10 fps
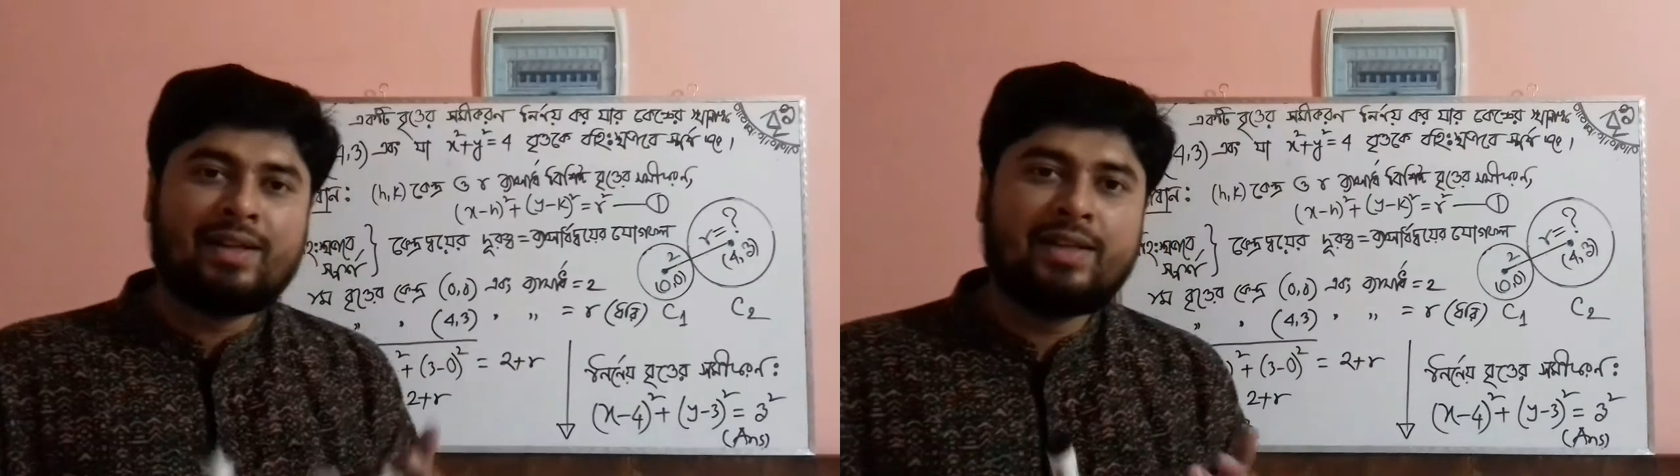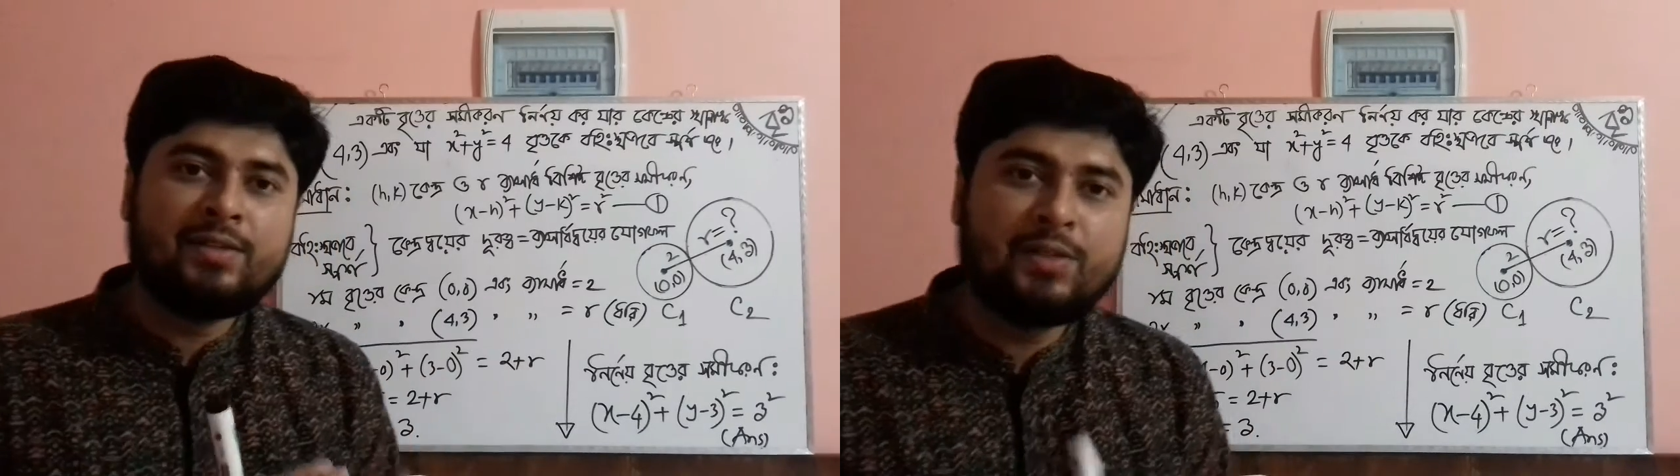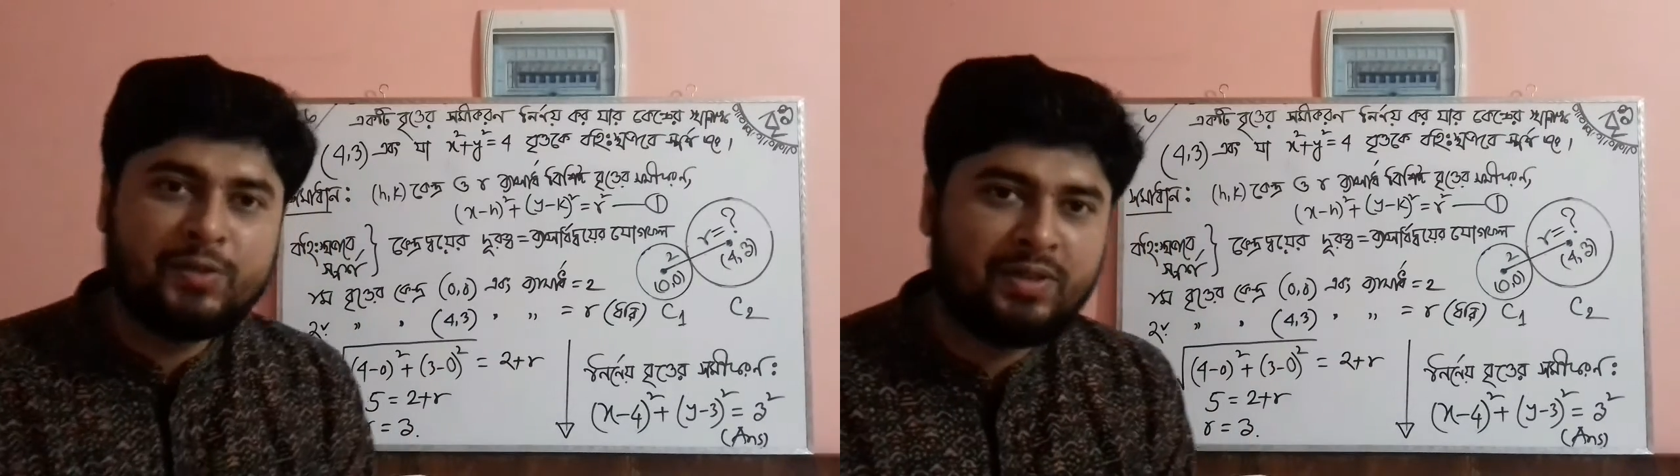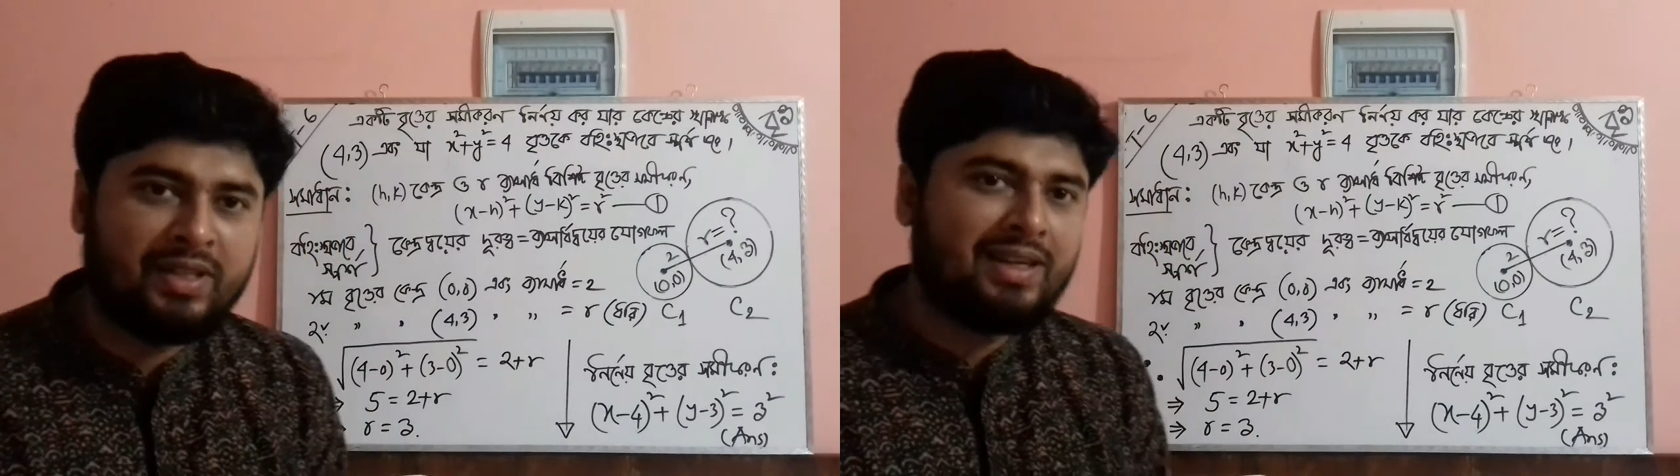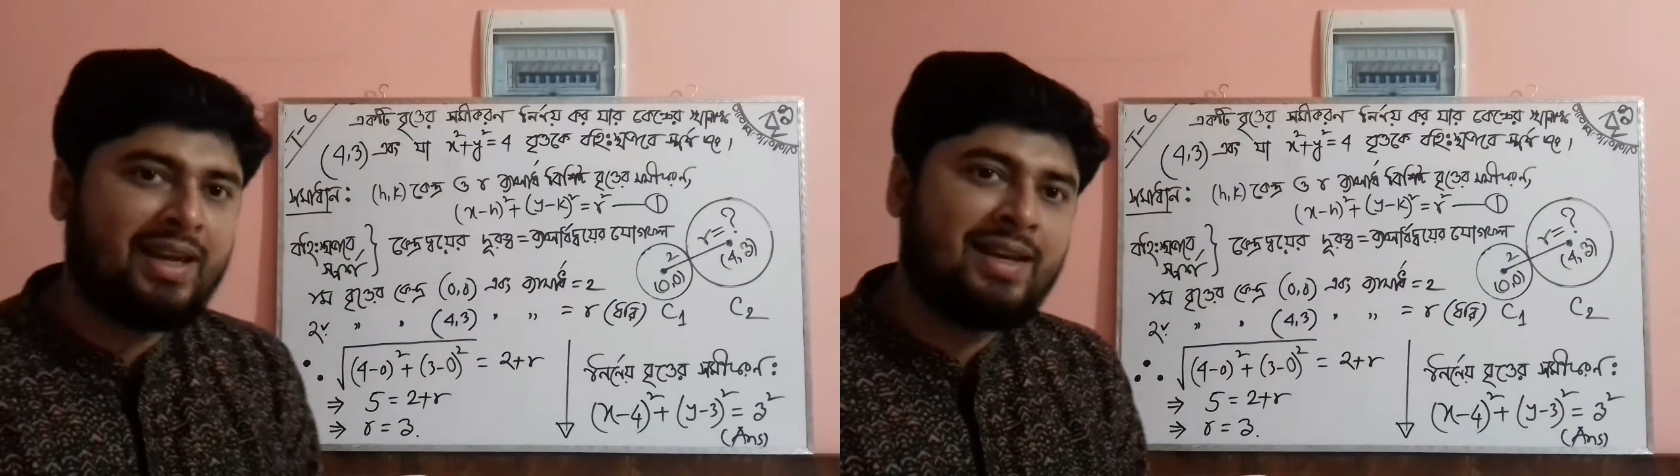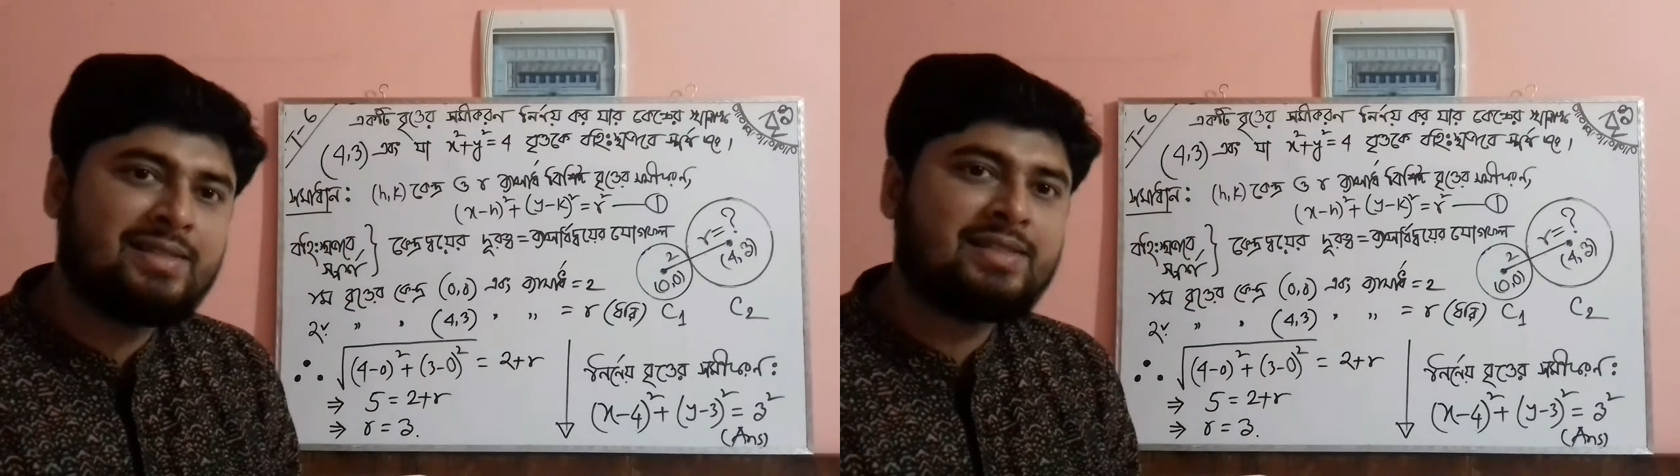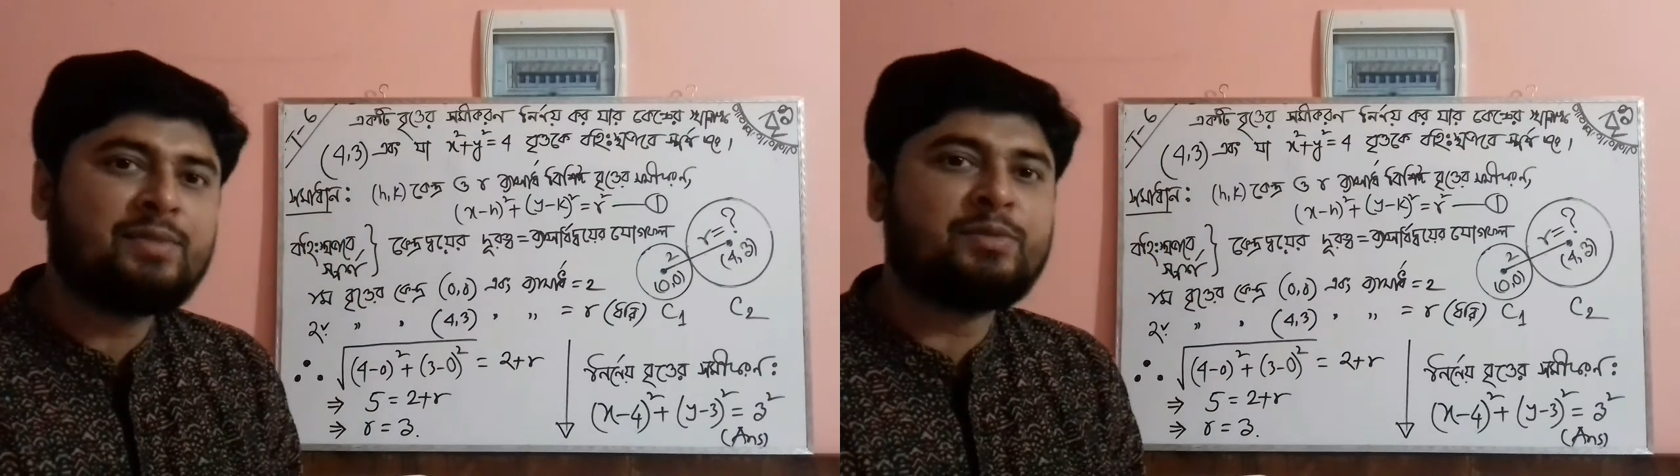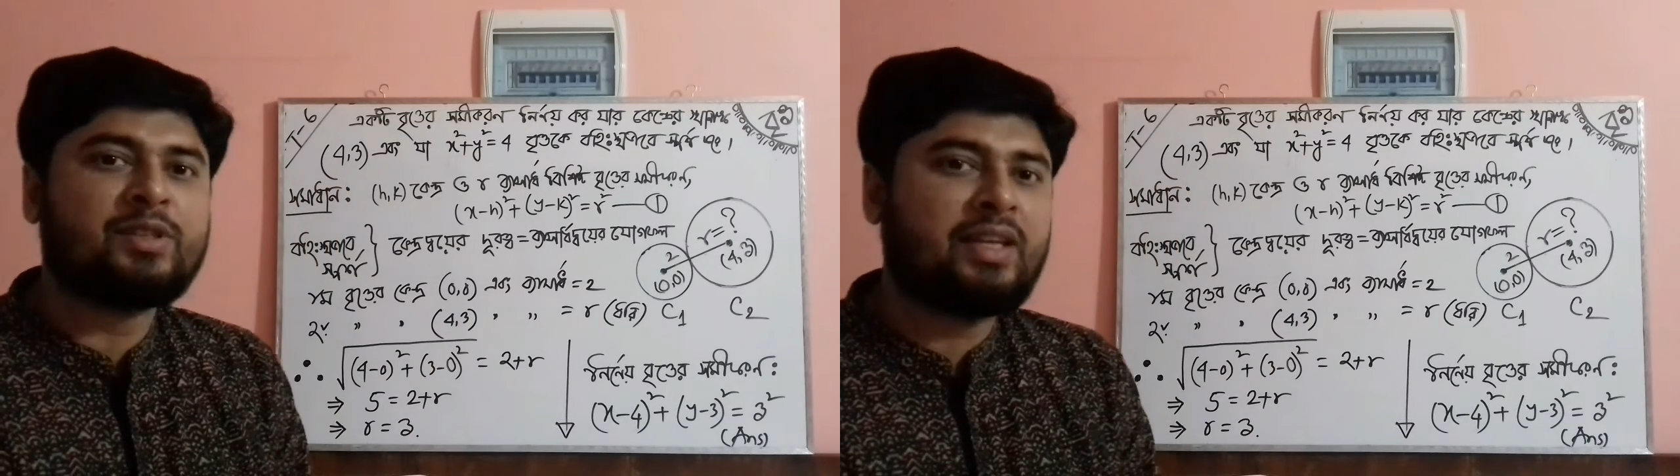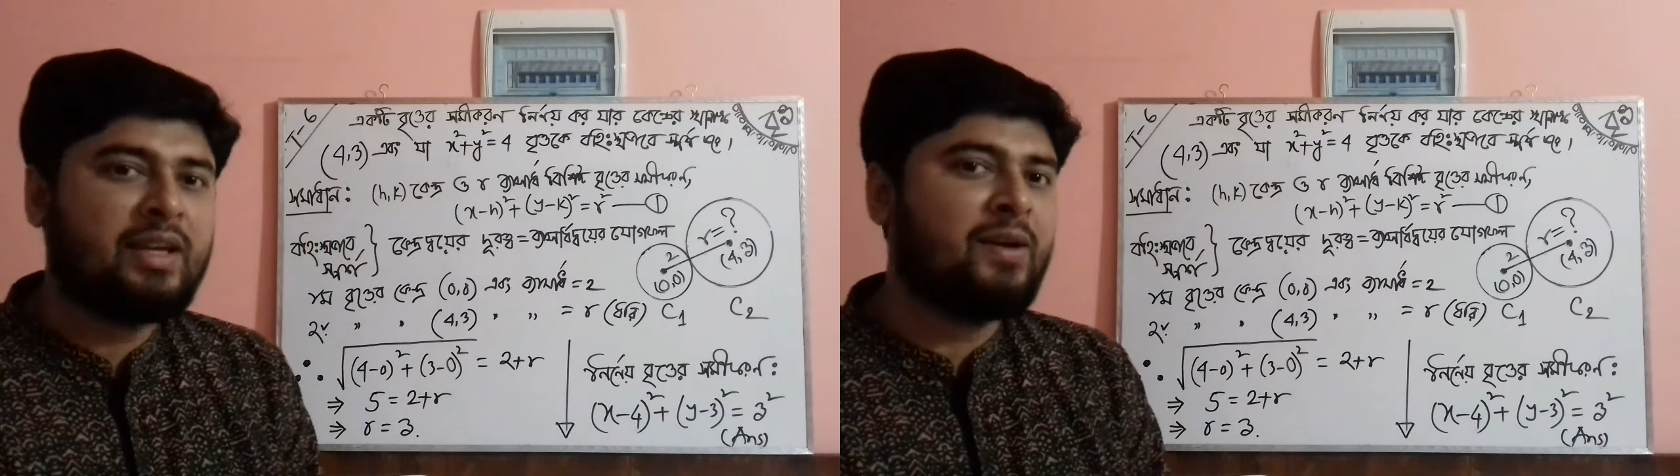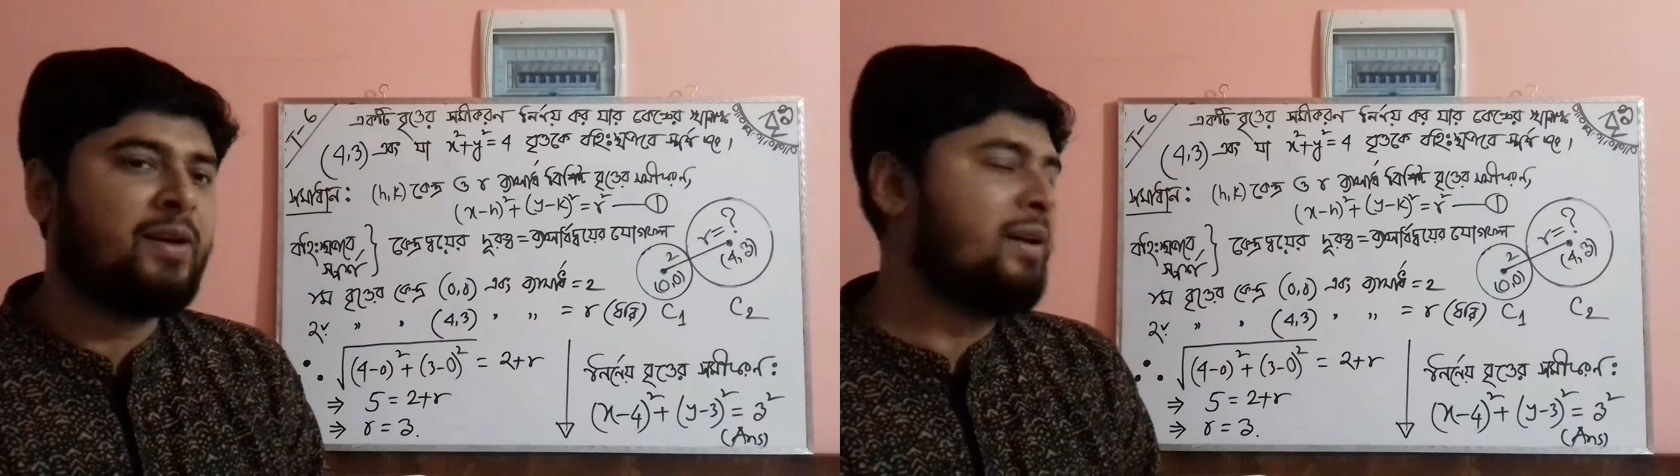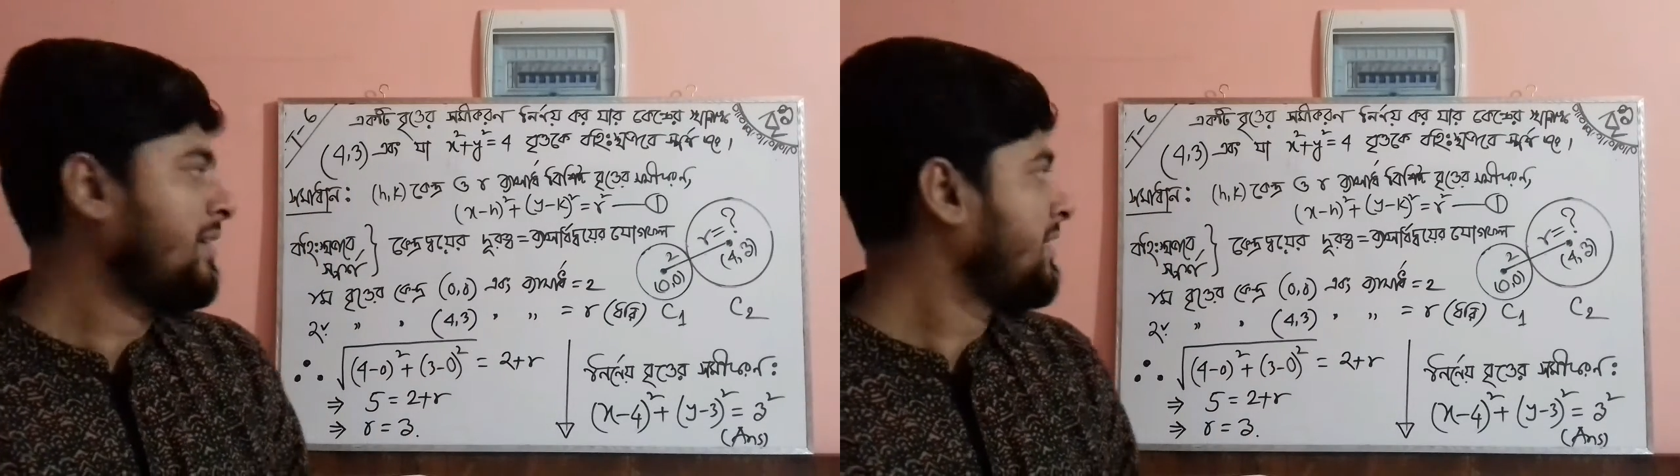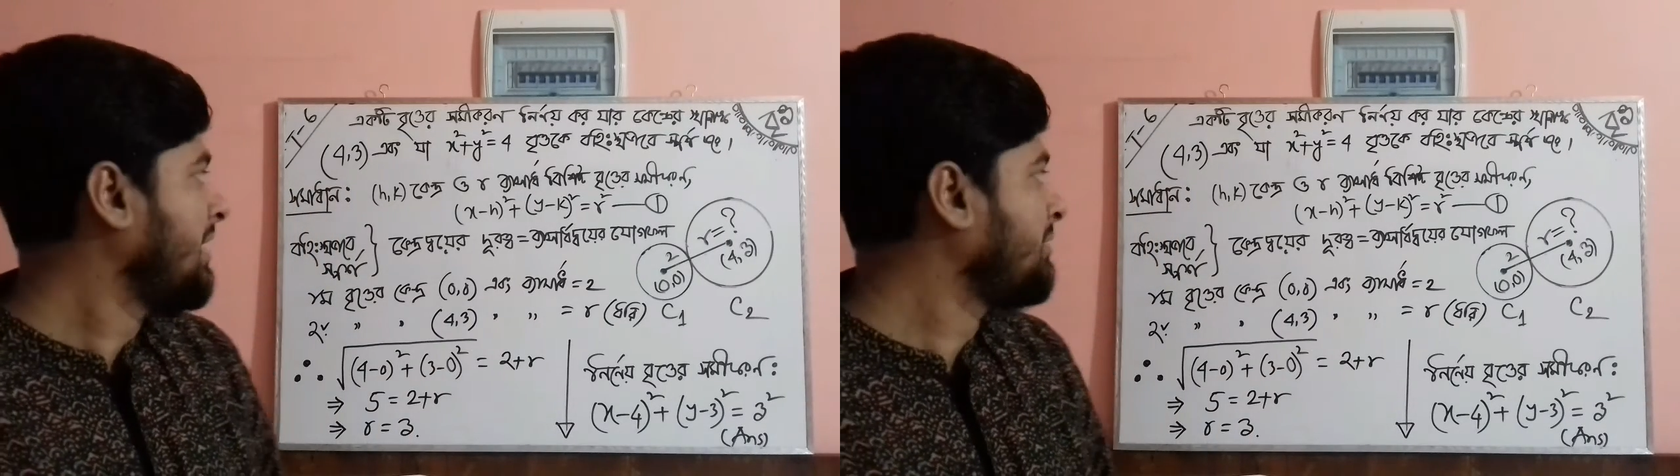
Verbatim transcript: কেন্দ্র যদি এইচ এবং কে হয়